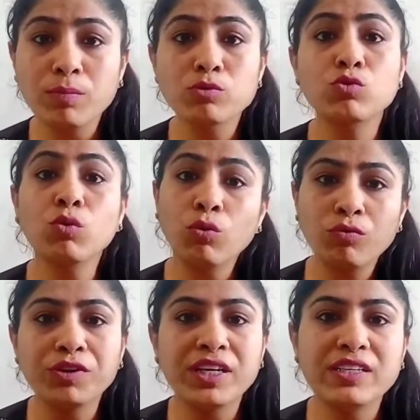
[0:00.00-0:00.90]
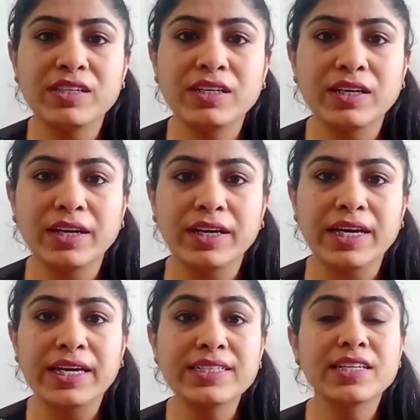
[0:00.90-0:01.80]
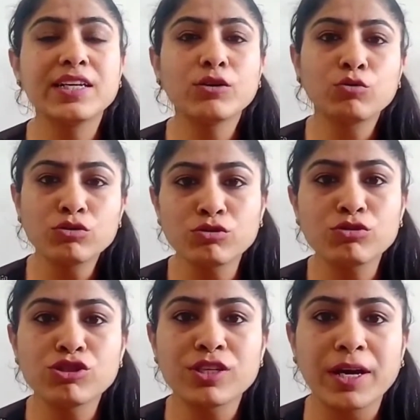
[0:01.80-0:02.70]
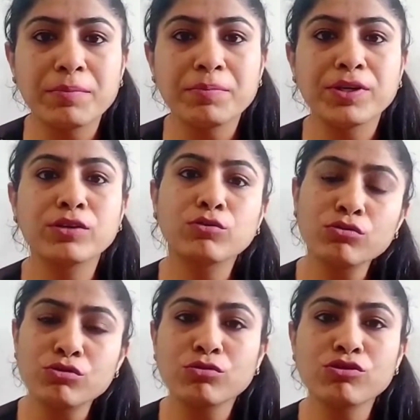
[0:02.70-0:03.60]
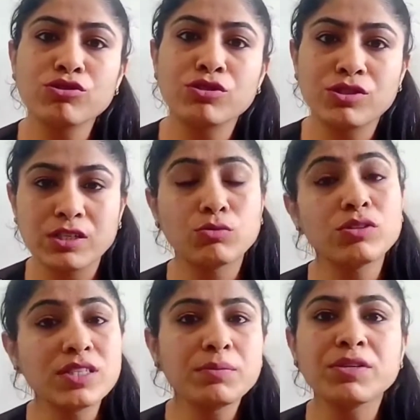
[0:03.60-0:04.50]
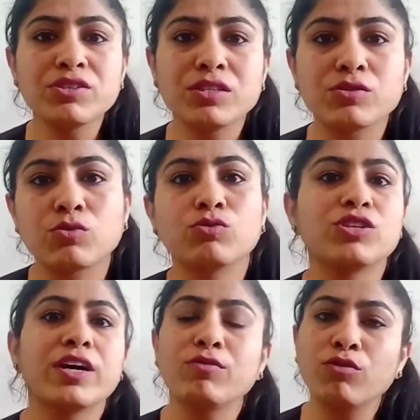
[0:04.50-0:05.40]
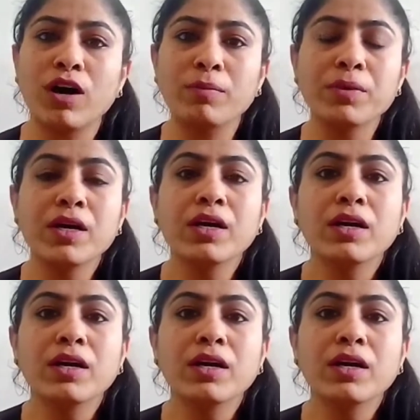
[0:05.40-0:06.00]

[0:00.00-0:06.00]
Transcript: आप उसको ओवर ईट ही करेंगे इसीलिए कुछ कुछ टाइम पर कुछ कुछ किसी भी चीज़ को चाहे वो आप